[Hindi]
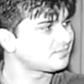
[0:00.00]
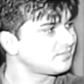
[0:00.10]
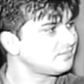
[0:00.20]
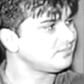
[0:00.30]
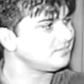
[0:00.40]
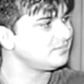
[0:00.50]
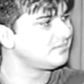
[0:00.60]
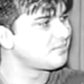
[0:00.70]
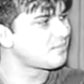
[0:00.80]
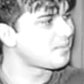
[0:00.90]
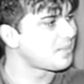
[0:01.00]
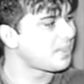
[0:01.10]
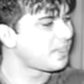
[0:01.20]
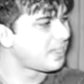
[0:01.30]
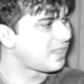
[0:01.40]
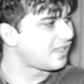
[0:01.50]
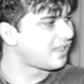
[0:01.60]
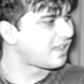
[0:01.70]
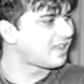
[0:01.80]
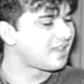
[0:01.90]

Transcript: इम्पोर्टेंट टू नोट कि लड़कियां थी